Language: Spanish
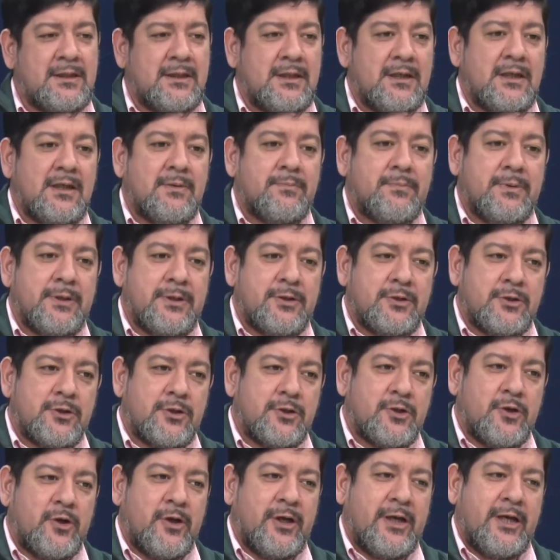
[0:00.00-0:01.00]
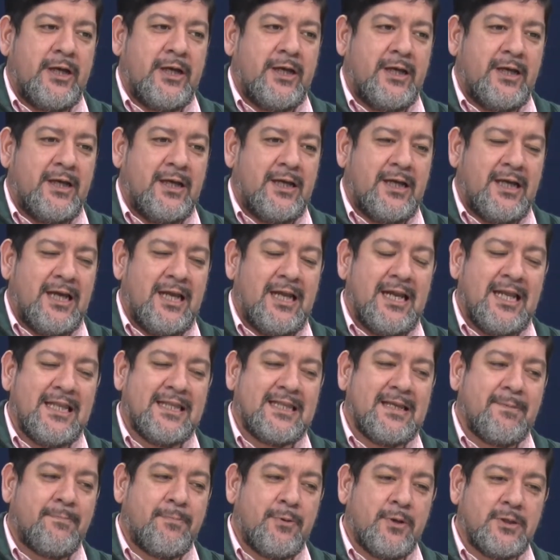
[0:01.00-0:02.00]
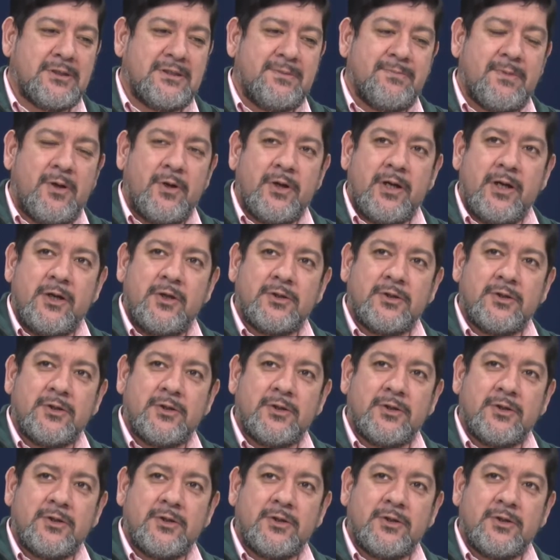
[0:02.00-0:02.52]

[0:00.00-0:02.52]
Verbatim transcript: pero eh, en estas próximas horas